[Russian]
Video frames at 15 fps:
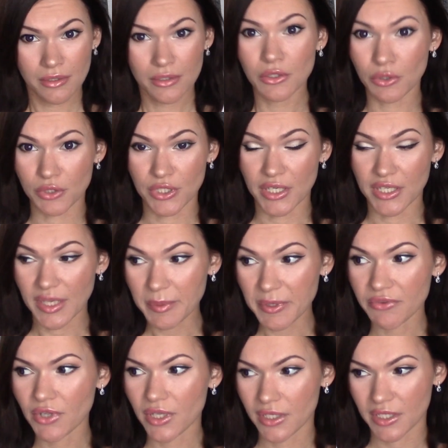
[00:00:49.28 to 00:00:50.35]
друзья, я
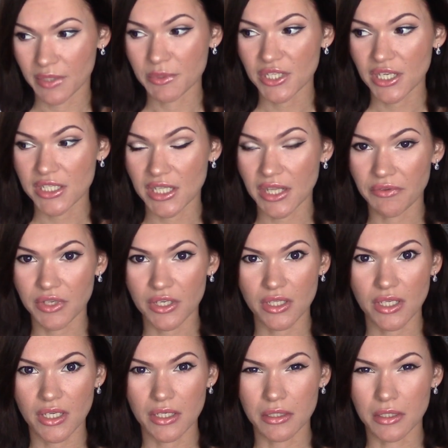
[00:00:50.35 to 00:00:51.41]
провела на этом сайте,
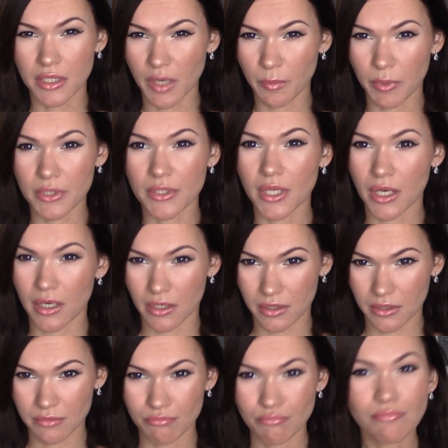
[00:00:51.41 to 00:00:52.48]
наверное, дня
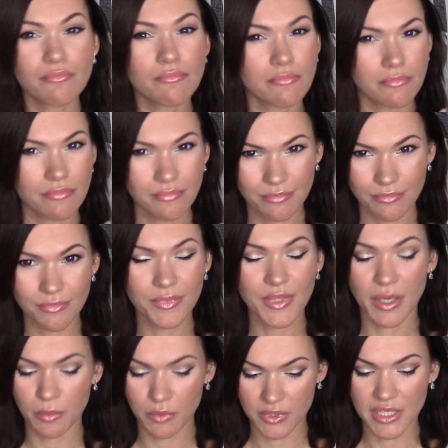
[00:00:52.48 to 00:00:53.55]
полтора.
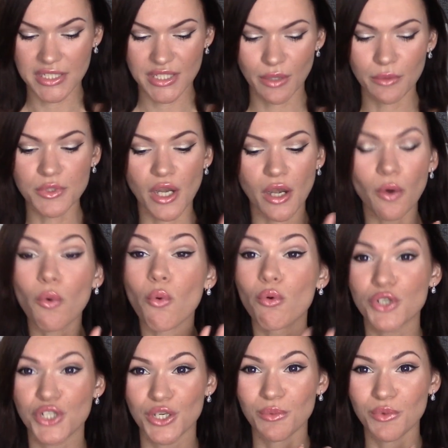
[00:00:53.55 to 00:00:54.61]
Там, на самом деле,
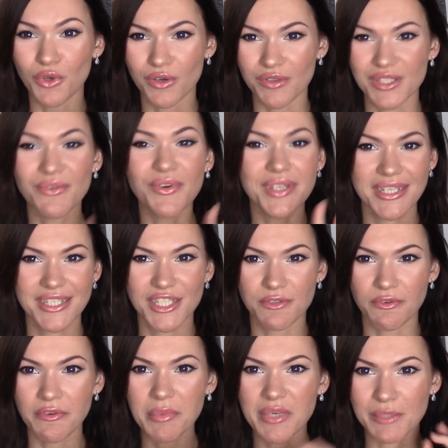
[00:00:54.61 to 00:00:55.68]
очень много всего, есть
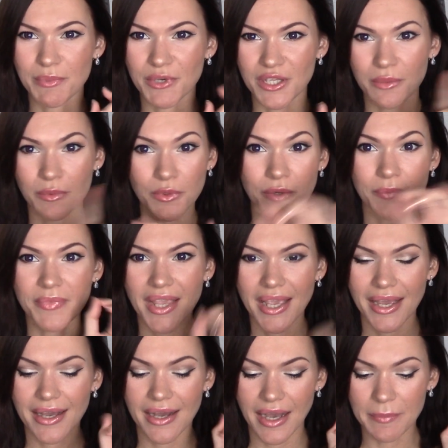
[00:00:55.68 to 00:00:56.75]
чего выбрать, поэтому
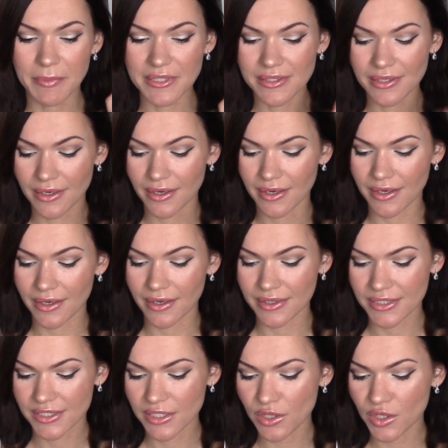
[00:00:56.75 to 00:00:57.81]
обез... э, а,
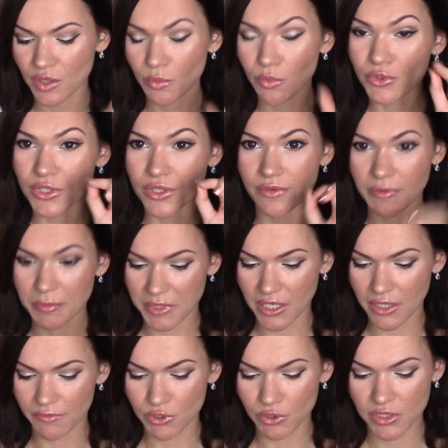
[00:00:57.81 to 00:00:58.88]
ссылка будет в описании
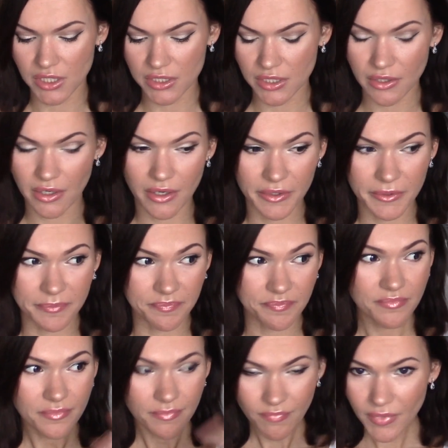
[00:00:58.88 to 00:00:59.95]
к видео. Кстати, э,
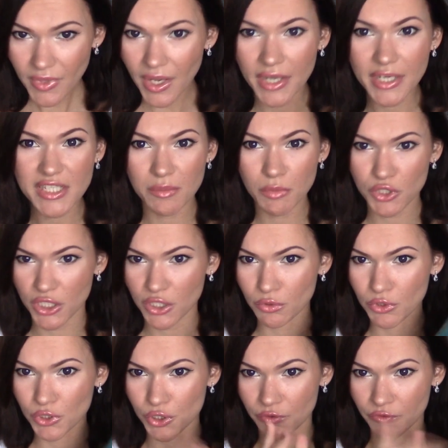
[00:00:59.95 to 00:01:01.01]
они со мной
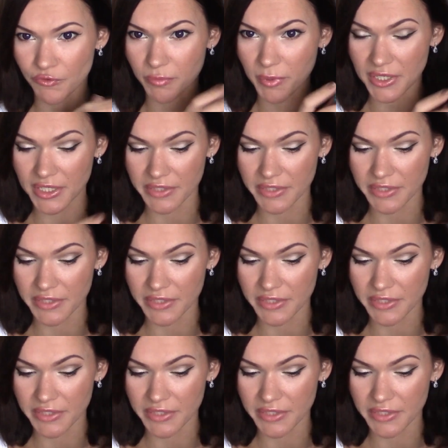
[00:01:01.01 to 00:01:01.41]
сотрудничают в плане